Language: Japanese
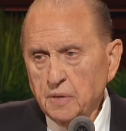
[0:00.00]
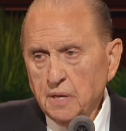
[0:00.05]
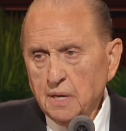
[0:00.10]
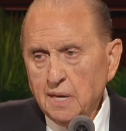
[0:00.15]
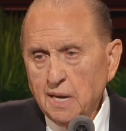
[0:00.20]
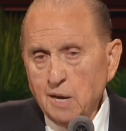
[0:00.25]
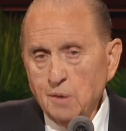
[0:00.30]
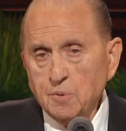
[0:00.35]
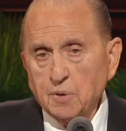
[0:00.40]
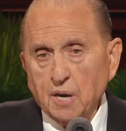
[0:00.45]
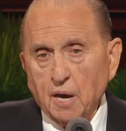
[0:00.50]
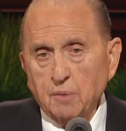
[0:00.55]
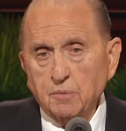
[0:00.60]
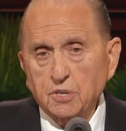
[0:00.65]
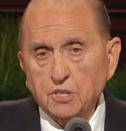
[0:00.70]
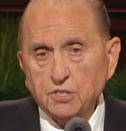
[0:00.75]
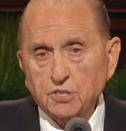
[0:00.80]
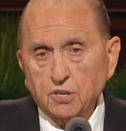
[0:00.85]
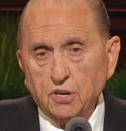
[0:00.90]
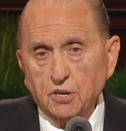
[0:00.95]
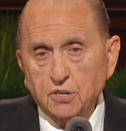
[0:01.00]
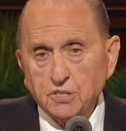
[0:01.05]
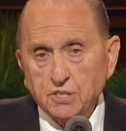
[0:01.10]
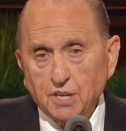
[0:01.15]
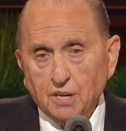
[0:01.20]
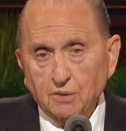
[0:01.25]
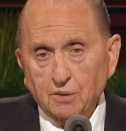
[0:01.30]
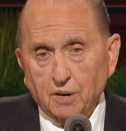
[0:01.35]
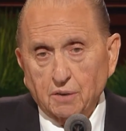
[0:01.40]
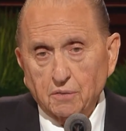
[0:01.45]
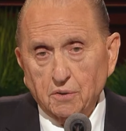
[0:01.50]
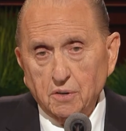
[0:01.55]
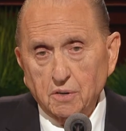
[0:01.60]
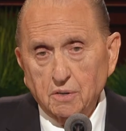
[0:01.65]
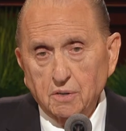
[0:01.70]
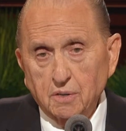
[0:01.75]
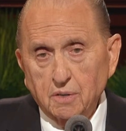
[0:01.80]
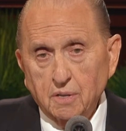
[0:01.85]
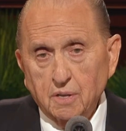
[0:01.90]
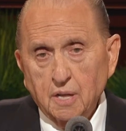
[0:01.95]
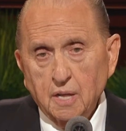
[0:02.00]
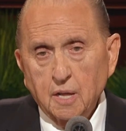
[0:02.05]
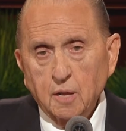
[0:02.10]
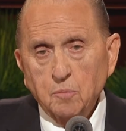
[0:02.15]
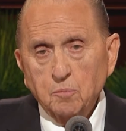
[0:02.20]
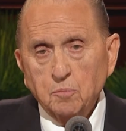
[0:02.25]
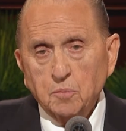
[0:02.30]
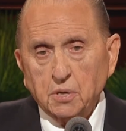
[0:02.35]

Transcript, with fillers: を尽くして奉仕しようと心に決め